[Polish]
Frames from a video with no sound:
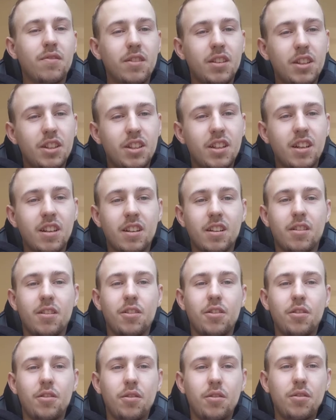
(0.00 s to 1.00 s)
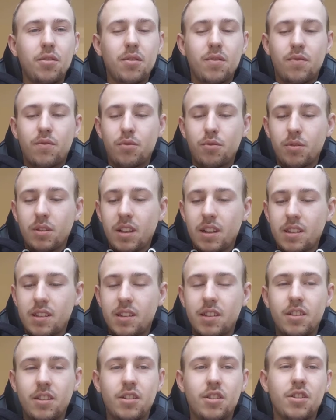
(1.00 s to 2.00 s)
w niedzielę o
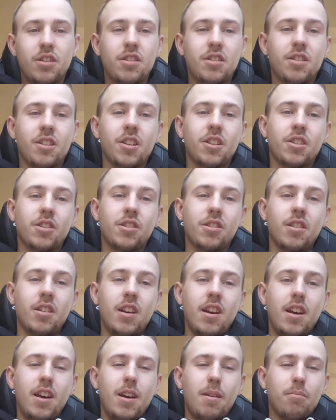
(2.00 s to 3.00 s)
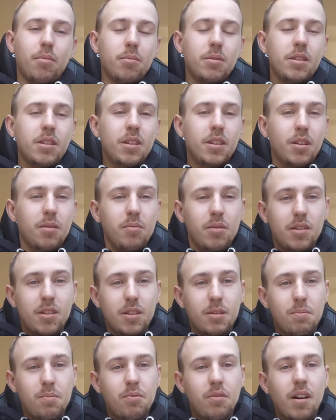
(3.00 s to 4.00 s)
12.30 pomiędzy tymi
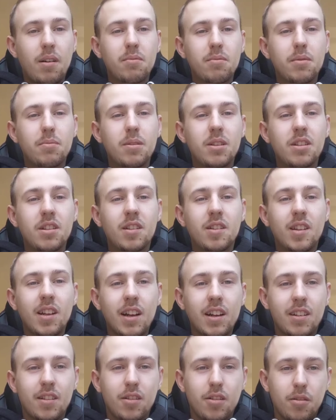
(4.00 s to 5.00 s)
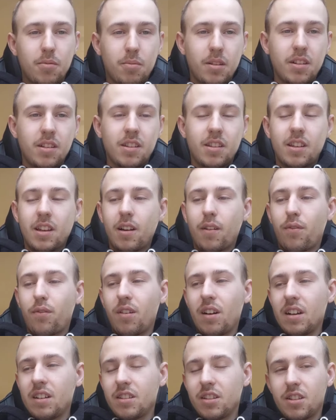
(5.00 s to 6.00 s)
zespołami będzie tak dobry, tak
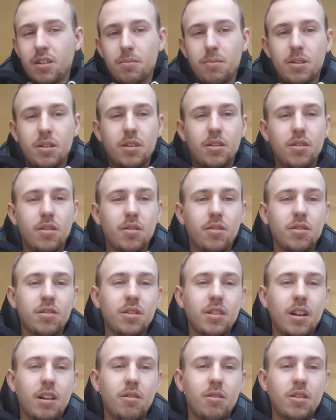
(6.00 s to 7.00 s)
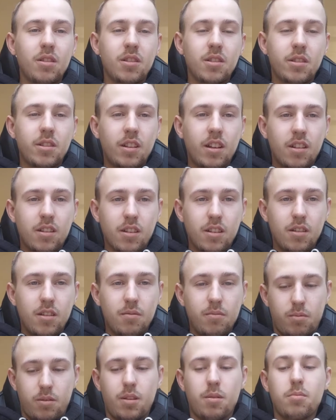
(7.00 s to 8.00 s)
fajnie się będzie go oglądało i
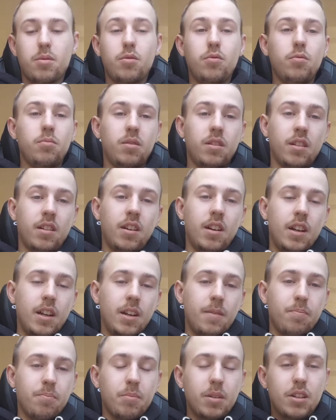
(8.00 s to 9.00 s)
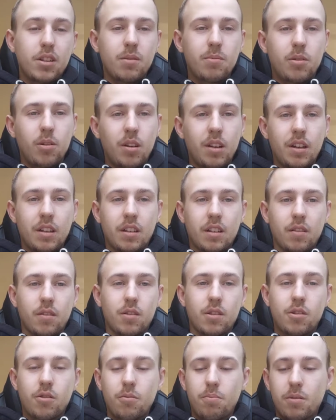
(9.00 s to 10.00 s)
zostanie, przynajmniej u mnie, meczem kolejki.
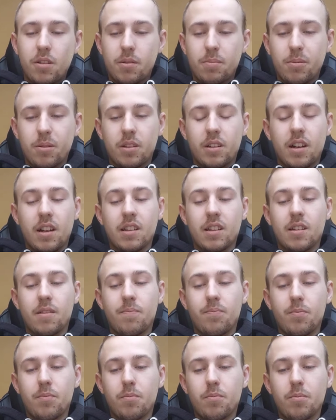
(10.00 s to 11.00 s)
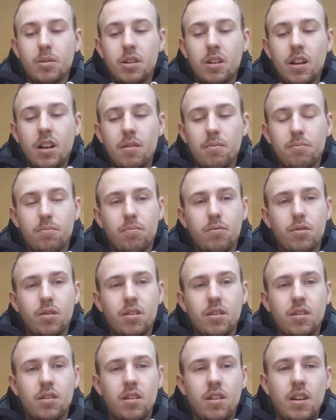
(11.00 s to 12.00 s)
Super spotkanie. Myślałem
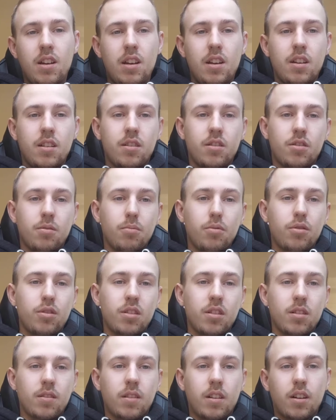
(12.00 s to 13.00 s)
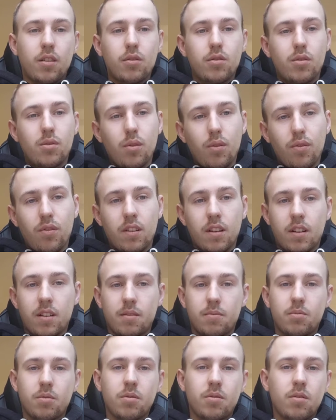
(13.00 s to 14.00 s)
później, czy może ta
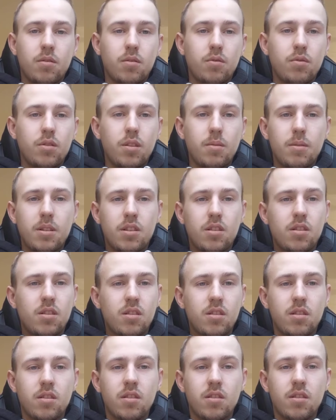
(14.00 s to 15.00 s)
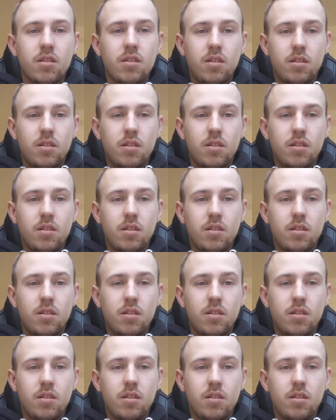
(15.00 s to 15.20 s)
końcówka, bo ogólnie mecz y,